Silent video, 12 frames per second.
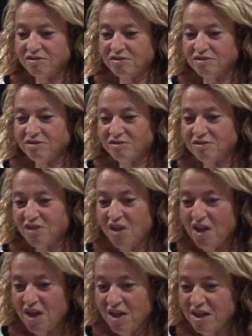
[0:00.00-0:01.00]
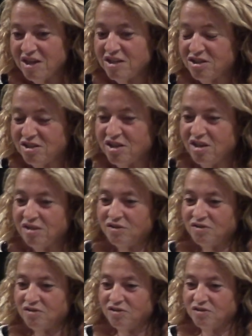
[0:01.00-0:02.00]
Ver a tu abuela, ¿no? ¿Se lo
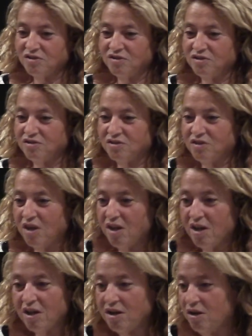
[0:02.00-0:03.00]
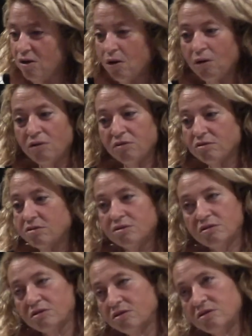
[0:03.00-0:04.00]
esperaba, no te lo esperaba? No.
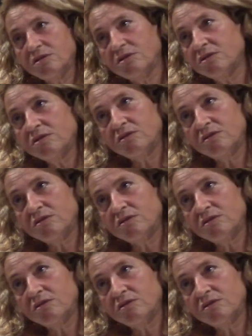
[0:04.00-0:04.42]
¿No?